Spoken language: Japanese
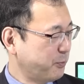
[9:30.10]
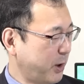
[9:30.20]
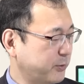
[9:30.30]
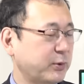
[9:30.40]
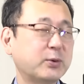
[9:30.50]

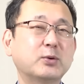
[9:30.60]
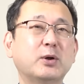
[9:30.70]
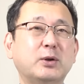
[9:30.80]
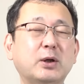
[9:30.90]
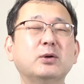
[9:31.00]
まあそういうこと
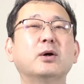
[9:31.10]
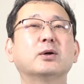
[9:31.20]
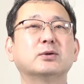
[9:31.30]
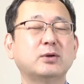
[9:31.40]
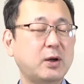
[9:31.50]
ができるわけ
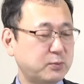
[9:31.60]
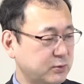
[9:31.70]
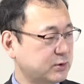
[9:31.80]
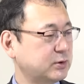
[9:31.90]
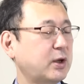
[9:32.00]
ですね
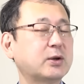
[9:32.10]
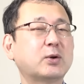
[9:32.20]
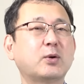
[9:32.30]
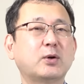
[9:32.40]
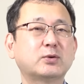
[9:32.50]
プーチン大
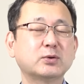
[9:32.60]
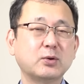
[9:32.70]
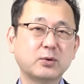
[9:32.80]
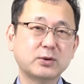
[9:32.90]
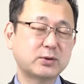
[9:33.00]
統領は中
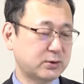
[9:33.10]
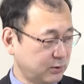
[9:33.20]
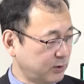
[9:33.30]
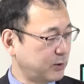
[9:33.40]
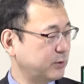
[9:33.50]
国は必
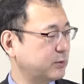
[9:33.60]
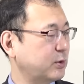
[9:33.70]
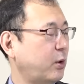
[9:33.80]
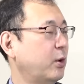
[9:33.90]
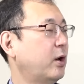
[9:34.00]
要なんです
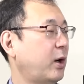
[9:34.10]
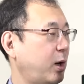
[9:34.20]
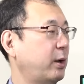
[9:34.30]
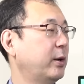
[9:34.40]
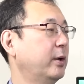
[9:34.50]
よ
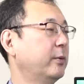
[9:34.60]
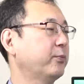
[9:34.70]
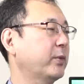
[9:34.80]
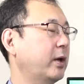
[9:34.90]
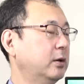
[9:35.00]
はい
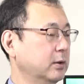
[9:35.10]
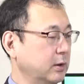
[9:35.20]
で